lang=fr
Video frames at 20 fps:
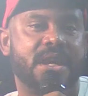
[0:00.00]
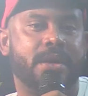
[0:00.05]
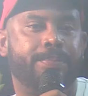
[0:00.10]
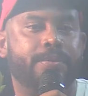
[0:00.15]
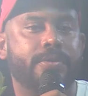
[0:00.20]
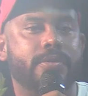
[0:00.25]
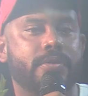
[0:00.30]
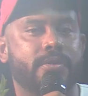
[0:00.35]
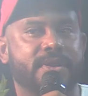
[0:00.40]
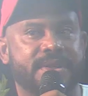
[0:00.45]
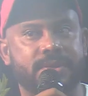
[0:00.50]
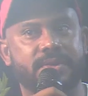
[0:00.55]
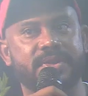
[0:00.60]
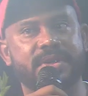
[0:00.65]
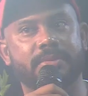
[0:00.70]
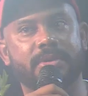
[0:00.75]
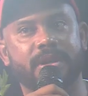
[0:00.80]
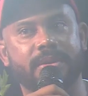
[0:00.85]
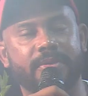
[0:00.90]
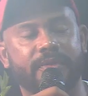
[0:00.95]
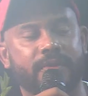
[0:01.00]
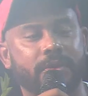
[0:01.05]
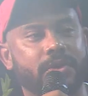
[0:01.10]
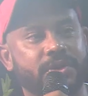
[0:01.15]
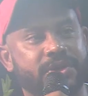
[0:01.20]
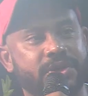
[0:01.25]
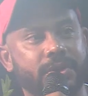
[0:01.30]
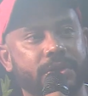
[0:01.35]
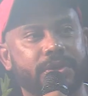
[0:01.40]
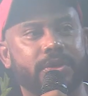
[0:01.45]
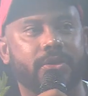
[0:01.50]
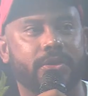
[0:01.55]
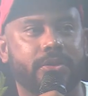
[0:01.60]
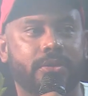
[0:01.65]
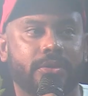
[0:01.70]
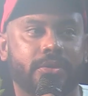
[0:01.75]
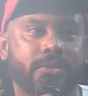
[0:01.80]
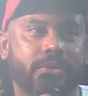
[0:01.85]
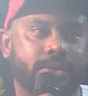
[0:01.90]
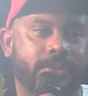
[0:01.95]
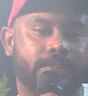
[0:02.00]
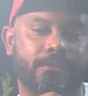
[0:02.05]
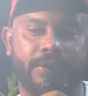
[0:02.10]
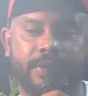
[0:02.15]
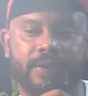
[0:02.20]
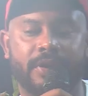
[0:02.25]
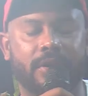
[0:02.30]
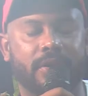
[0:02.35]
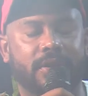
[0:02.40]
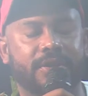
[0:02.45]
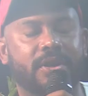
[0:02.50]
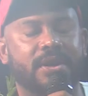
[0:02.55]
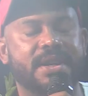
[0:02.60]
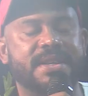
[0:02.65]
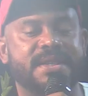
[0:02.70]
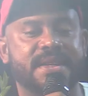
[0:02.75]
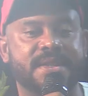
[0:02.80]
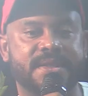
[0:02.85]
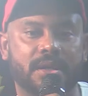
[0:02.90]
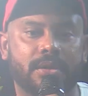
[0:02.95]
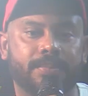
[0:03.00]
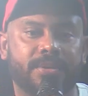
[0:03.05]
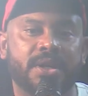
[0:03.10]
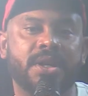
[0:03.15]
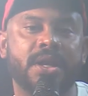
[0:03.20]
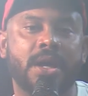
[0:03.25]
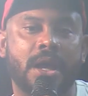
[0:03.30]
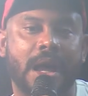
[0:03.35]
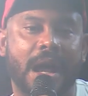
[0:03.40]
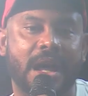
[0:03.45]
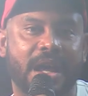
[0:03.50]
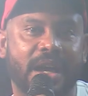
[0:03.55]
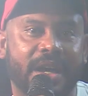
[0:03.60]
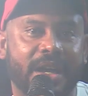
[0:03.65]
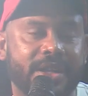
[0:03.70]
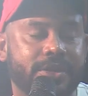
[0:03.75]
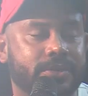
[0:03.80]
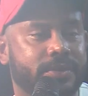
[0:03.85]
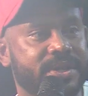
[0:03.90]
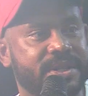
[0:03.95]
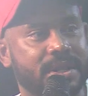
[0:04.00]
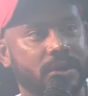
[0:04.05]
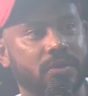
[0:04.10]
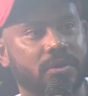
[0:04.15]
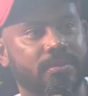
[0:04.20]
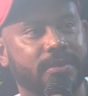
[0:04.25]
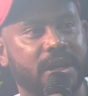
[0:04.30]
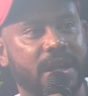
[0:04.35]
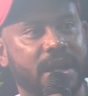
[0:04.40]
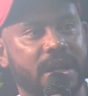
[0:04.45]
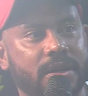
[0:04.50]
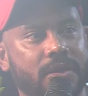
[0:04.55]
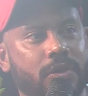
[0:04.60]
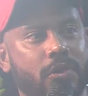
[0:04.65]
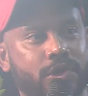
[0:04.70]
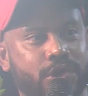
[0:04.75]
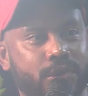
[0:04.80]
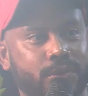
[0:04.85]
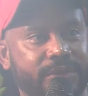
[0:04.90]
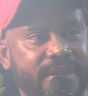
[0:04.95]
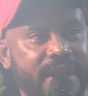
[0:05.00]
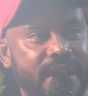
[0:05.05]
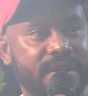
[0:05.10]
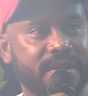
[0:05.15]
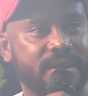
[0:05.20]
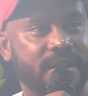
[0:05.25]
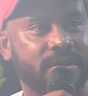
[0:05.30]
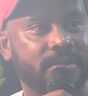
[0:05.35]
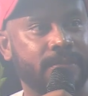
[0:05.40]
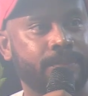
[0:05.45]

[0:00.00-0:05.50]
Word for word: peu, excusez-moi, mais je veux continuer dans, le, dans, les exemples. À La Réunion, il dit au oh, là, cochon d'Inde,